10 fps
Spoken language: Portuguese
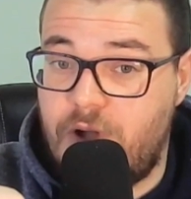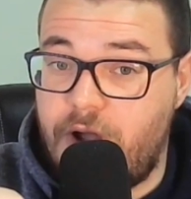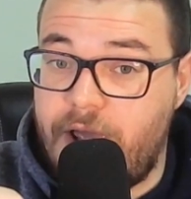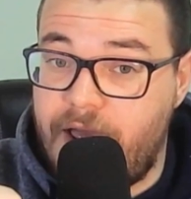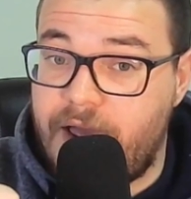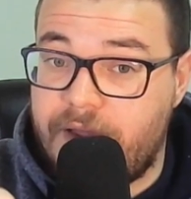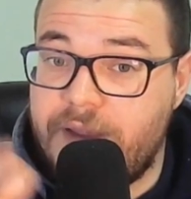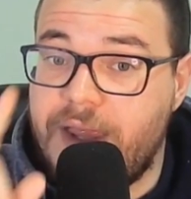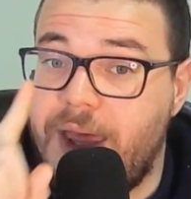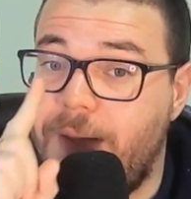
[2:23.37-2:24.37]
É.
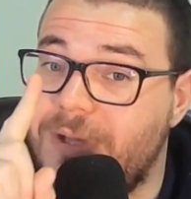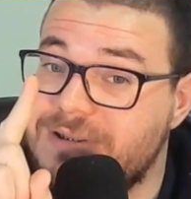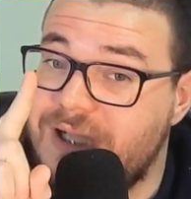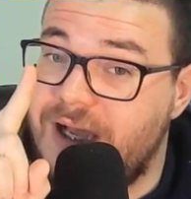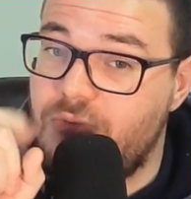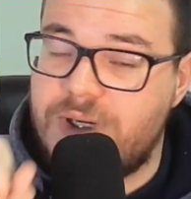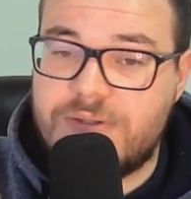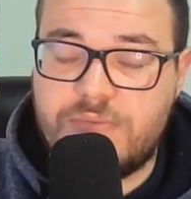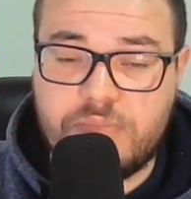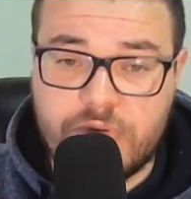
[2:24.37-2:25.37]
Mas calma.
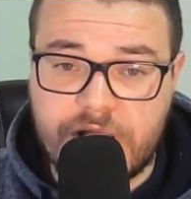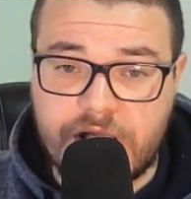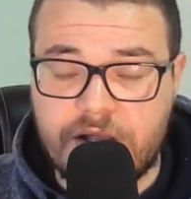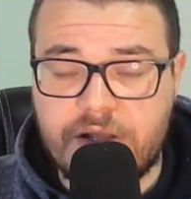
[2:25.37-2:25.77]
Por quê?